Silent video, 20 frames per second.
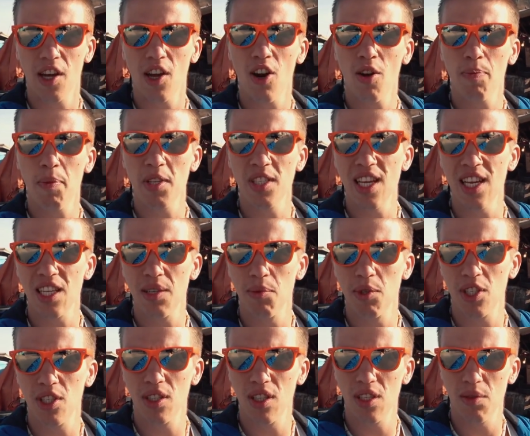Второй по
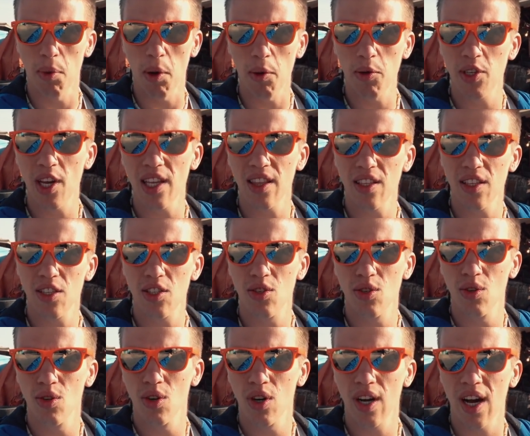значимости
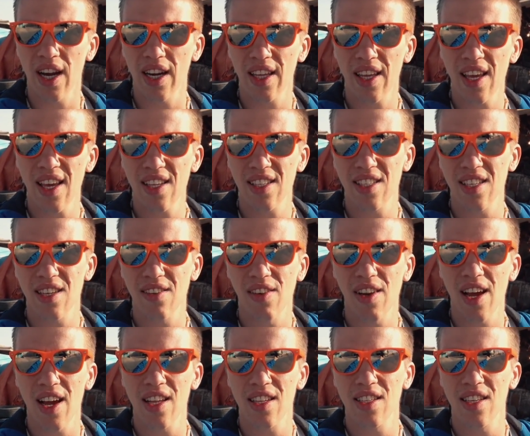достопримечательностью Харгейса
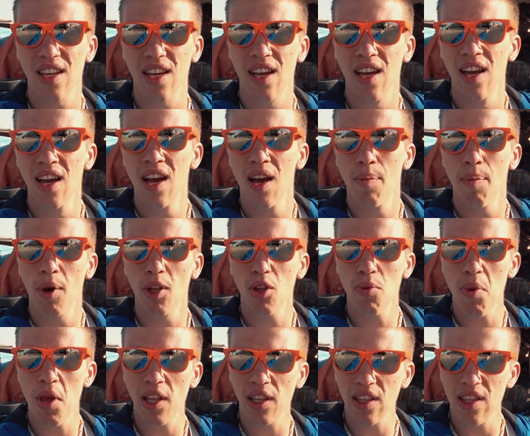является
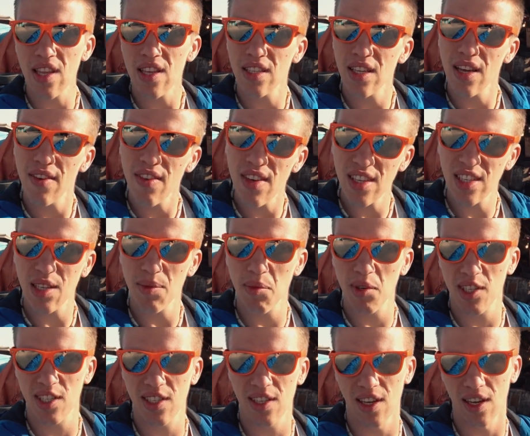монумент
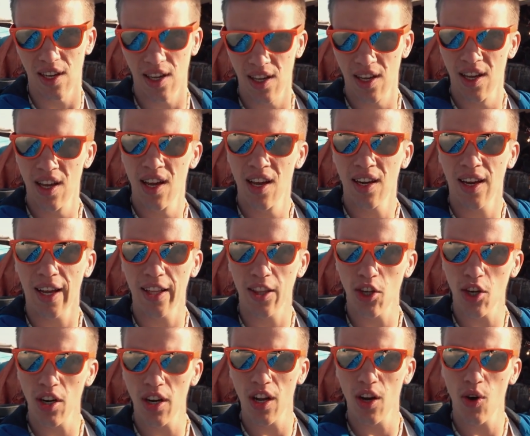независимости,
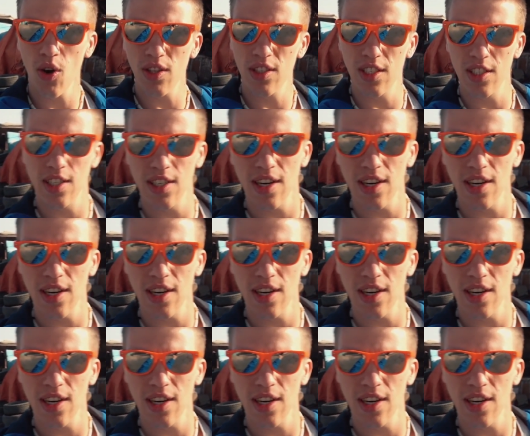который находится